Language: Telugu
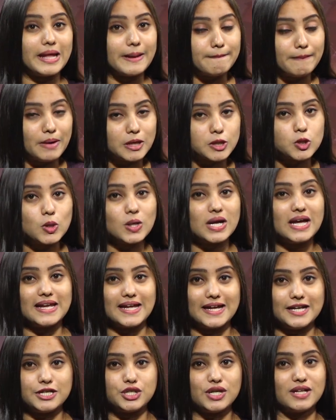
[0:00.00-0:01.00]
అనే మత్తు
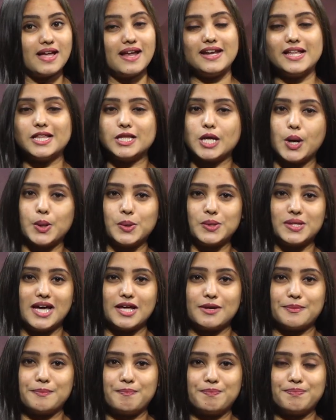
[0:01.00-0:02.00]
కలిగించేదాన్ని
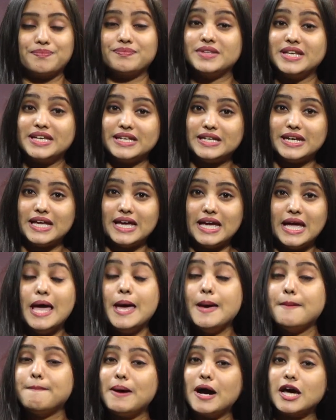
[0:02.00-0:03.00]
తాగుతారు దీనినే
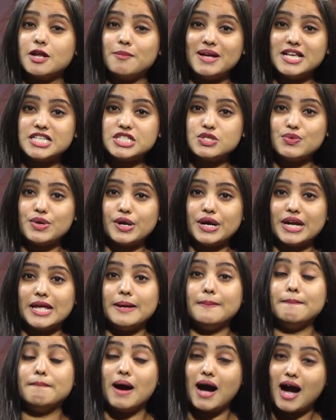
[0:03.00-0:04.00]
పరమేశ్వరుడి
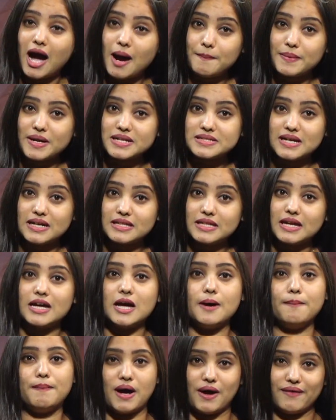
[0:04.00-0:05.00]

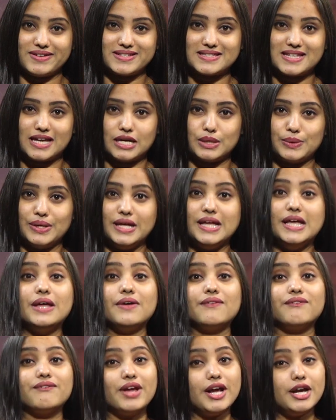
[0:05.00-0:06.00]
మహాప్రసాదంగా భావిస్తారు
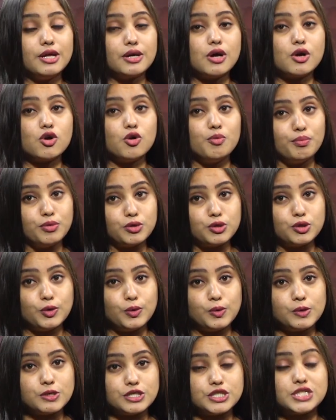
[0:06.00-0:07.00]
వేడుకకు
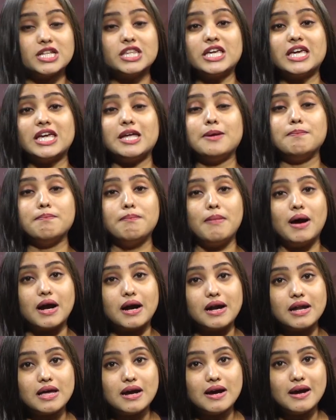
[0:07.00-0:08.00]
ముందు చింతకి
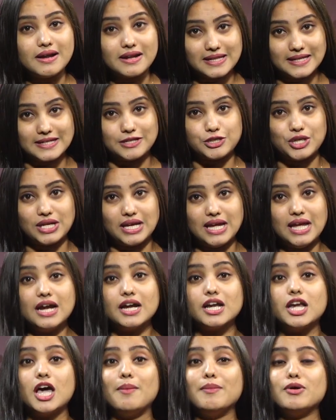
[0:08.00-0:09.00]
మంగళహారతిచ్చి
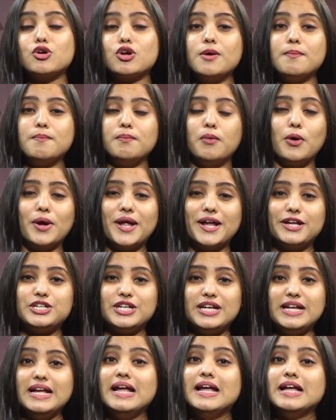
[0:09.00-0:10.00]
ఢమరుకం
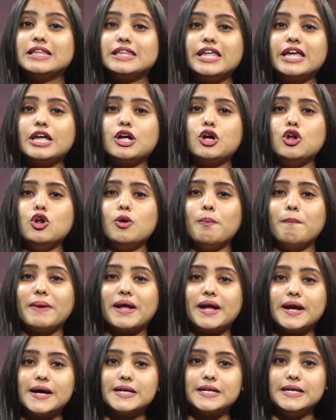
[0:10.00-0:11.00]
మోగించి దిక్కులు
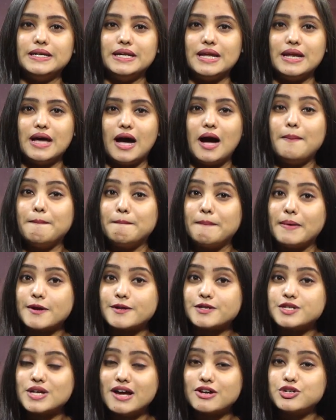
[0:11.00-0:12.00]
పిక్కటిల్లేలా
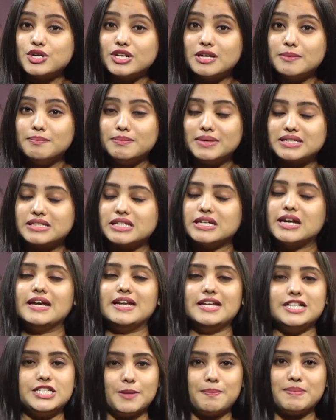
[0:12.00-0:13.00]
పంచాక్షరి
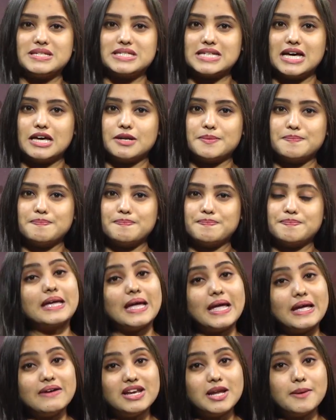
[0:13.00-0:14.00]
మంత్రాన్ని జపిస్తారు
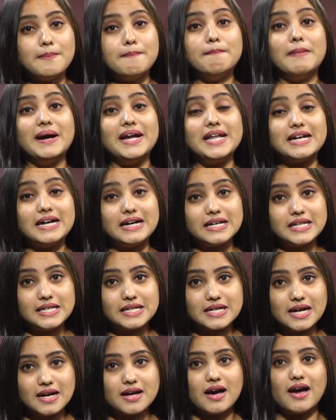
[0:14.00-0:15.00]
కేవలం
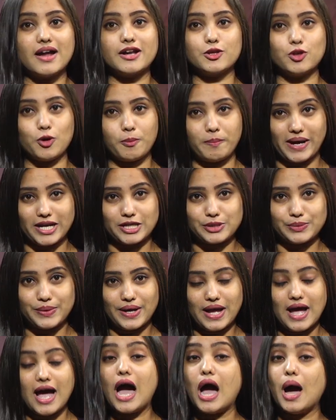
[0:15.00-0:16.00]
మణికర్ణికా ఘాట్తో పాటు
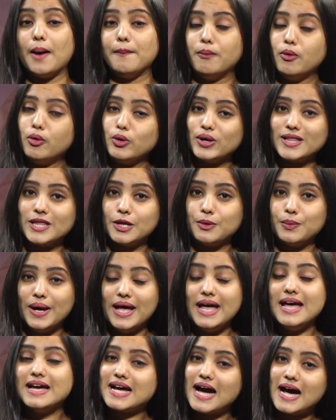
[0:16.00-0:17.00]
ఆ బూడిదను
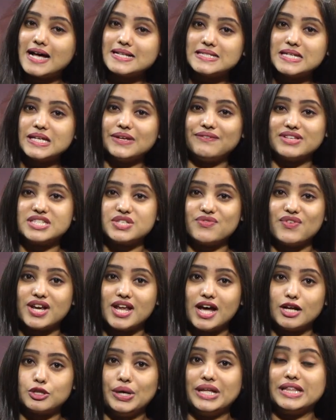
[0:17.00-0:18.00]
కాశీ
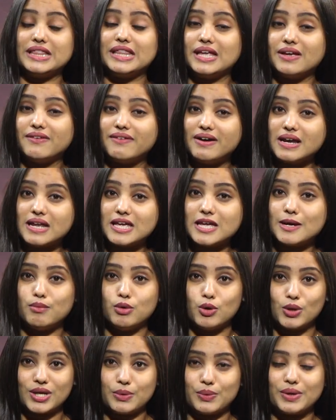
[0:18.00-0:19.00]
విశ్వనాథుడి
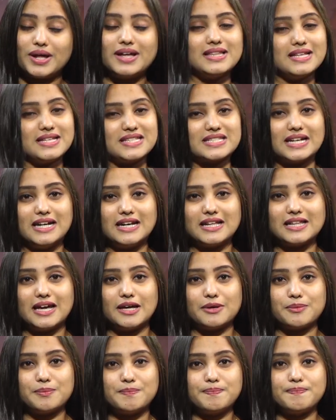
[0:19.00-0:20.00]
దేవాలయంలోకి కూడా
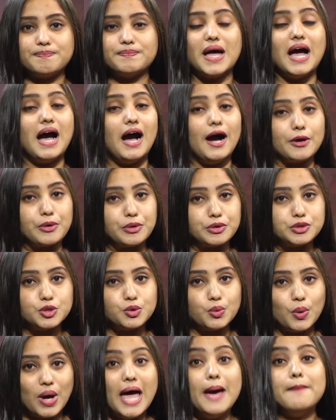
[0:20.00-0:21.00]
తీసుకెళతారు ఆ
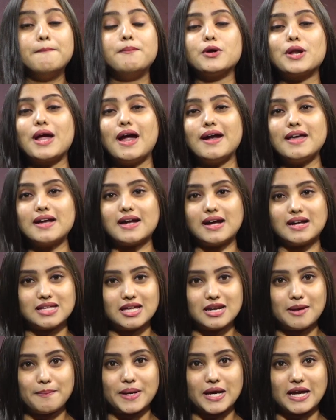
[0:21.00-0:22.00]
రోజును పురాణ
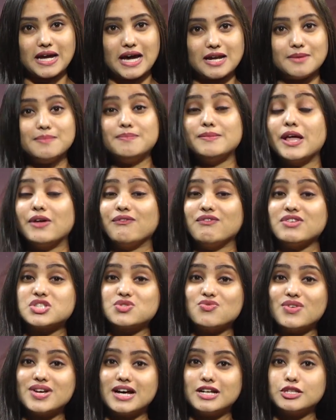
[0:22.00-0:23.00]
కథనం ప్రకారం
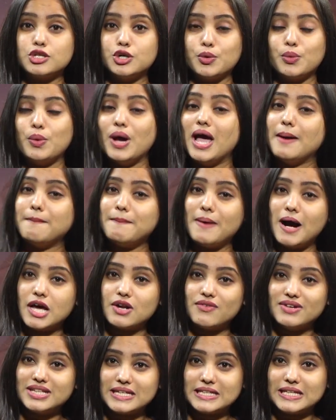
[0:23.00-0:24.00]
విశ్వనాథుడు
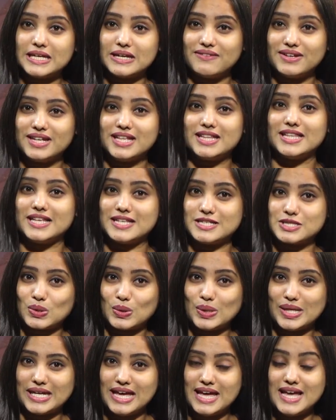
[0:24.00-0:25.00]
పార్వతీదేవిని
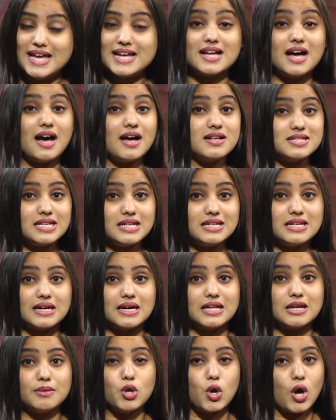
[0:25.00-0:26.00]
తీసుకుని కాశీ
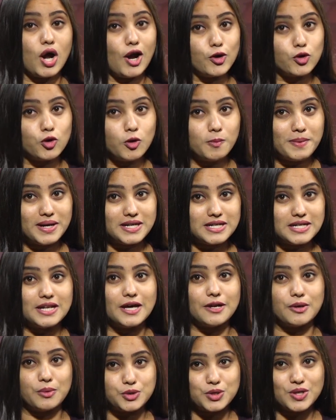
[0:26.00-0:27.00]
నగరంలో అడుగుపెట్టిన
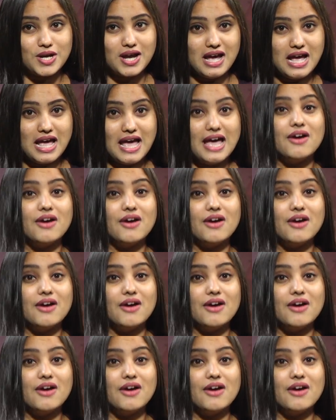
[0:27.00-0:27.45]
రోజుగా